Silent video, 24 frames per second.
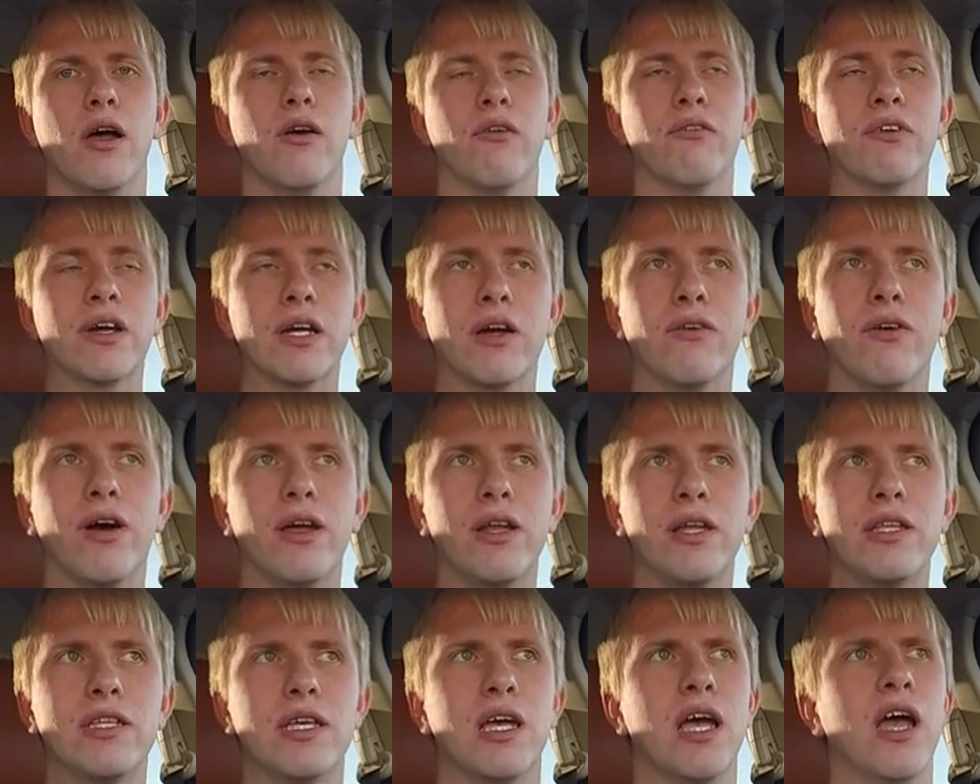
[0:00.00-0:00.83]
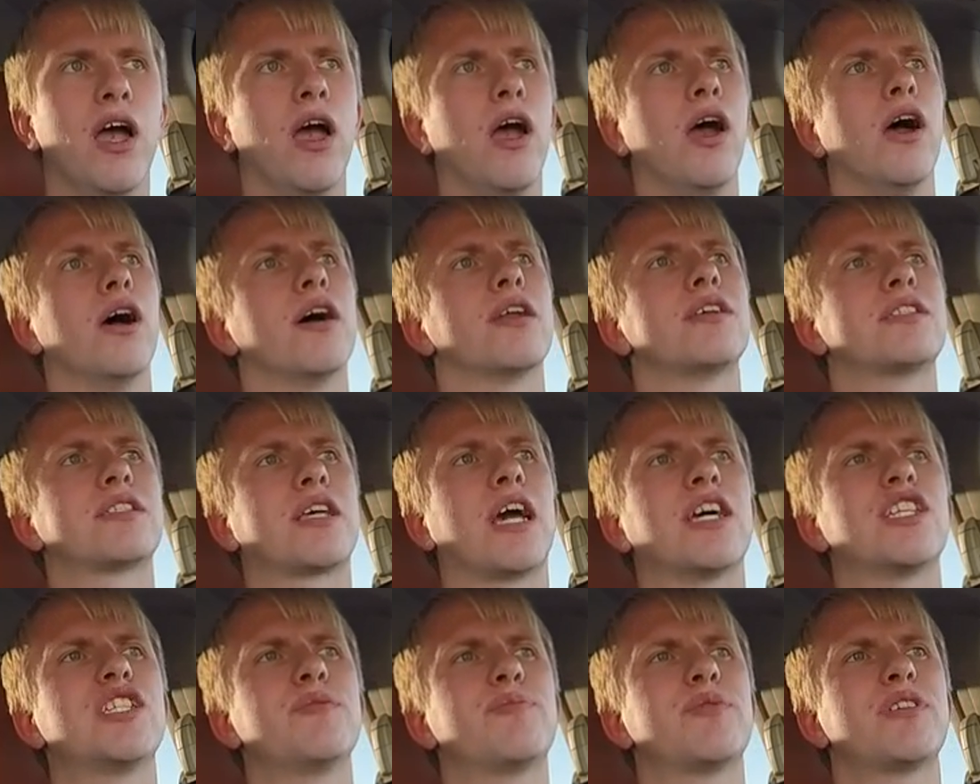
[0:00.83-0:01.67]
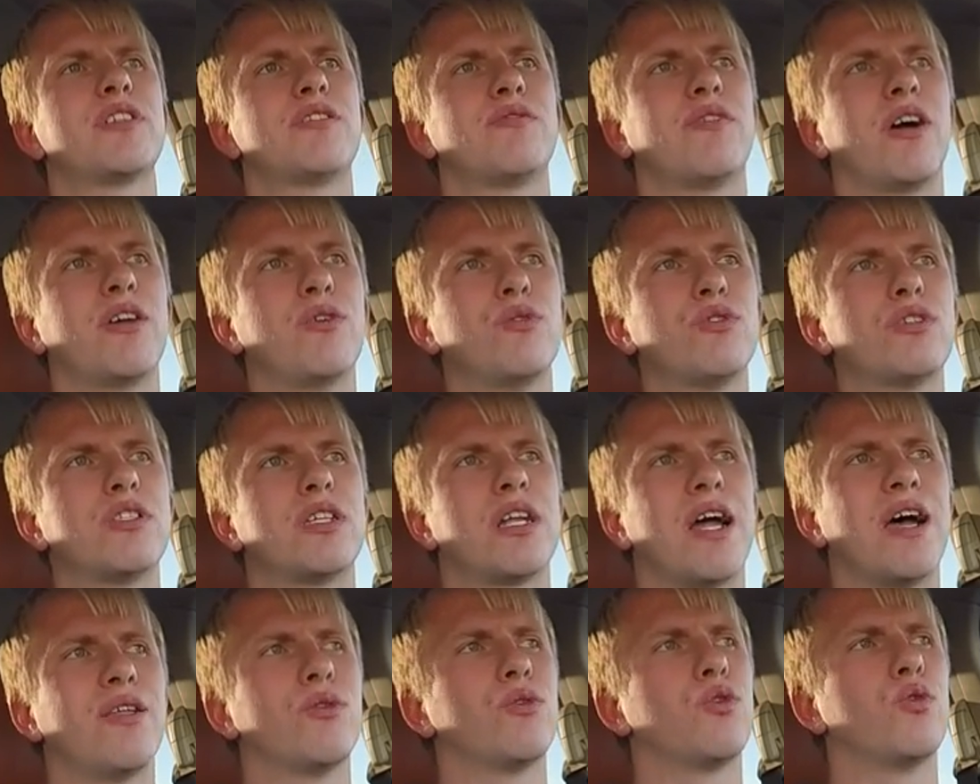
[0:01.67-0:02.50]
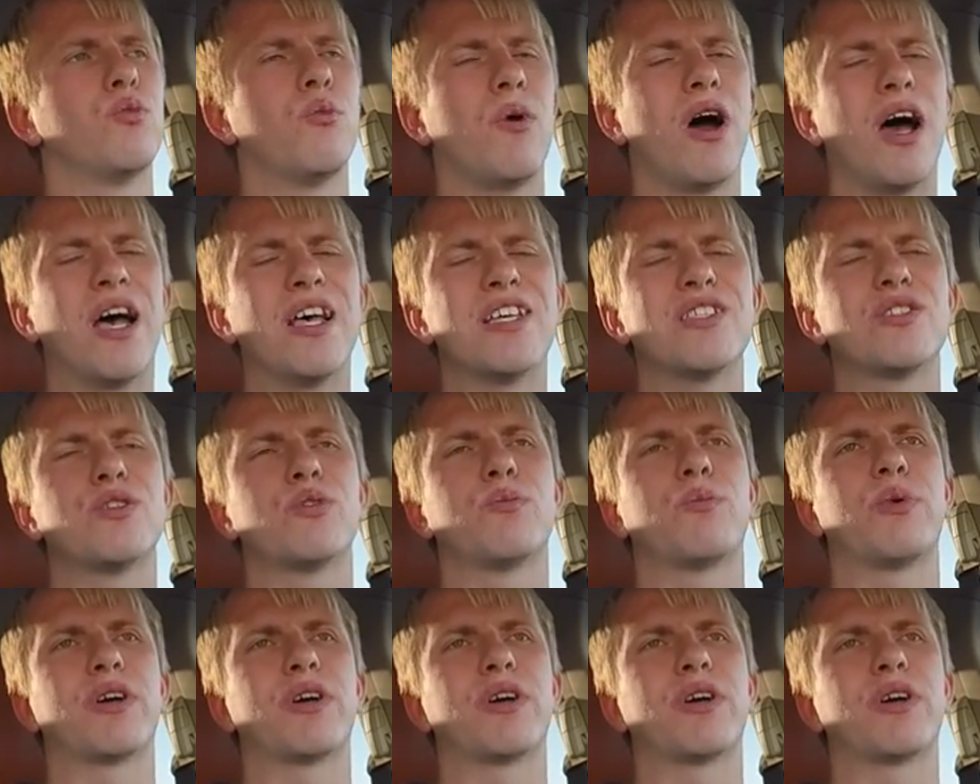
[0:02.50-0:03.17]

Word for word: Вы говорите, расскажи про свою сраную Мазду,